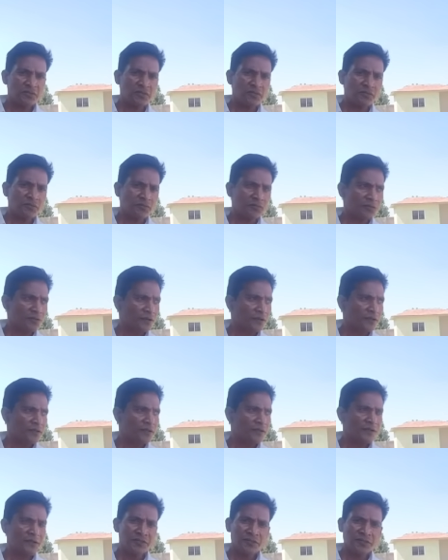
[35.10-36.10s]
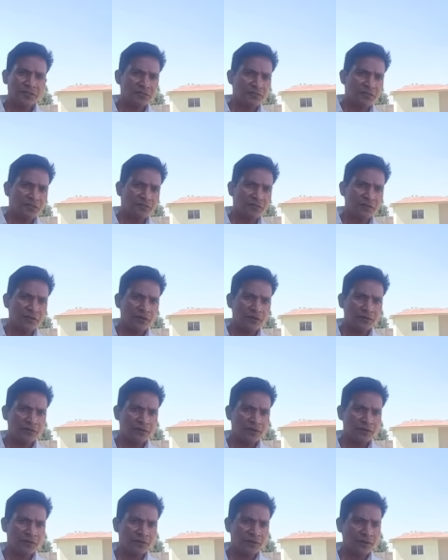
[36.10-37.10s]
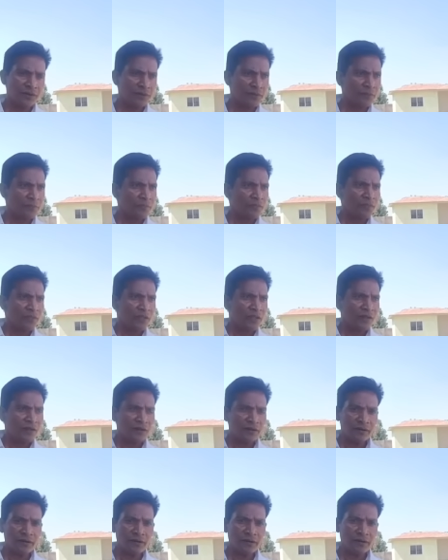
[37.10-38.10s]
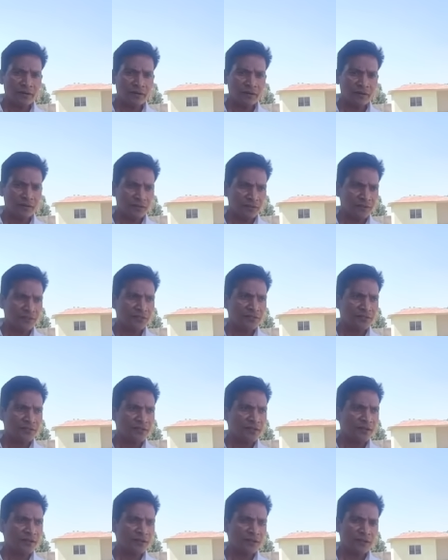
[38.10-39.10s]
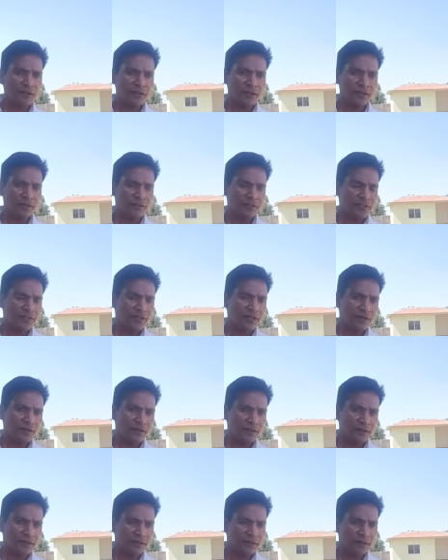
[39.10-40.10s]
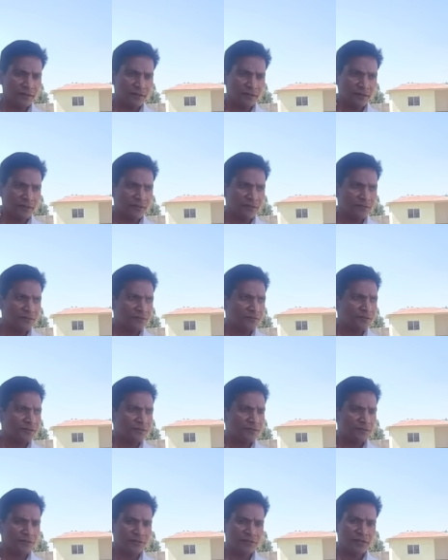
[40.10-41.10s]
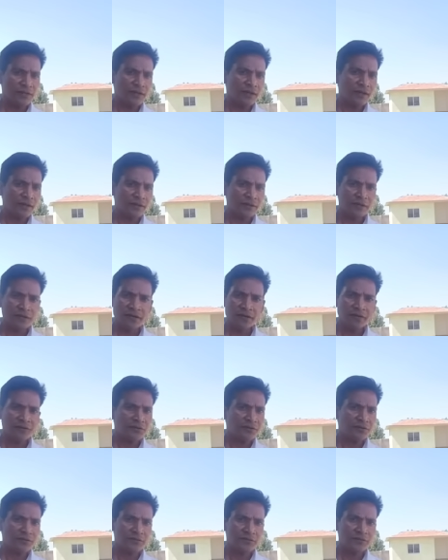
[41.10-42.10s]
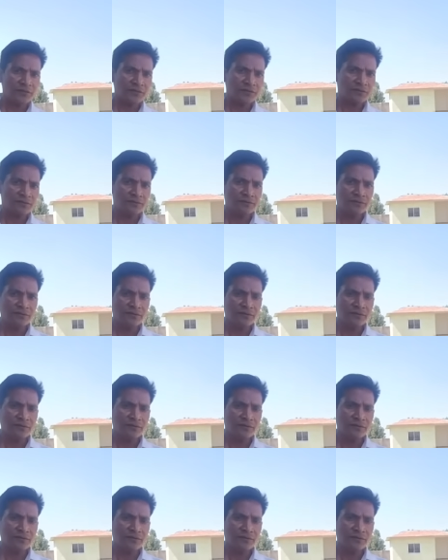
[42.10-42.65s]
నిస్సత్తుగా ఉండేది నేను టీచింగ్ ఫీల్డ్లో ఉండేవాడిని అక్కడ టీచింగ్కి వెళ్ళిన దగ్గర చేయలేక టీచింగ్ చేయలేక వెనక్కి తిరిగి వచ్చాను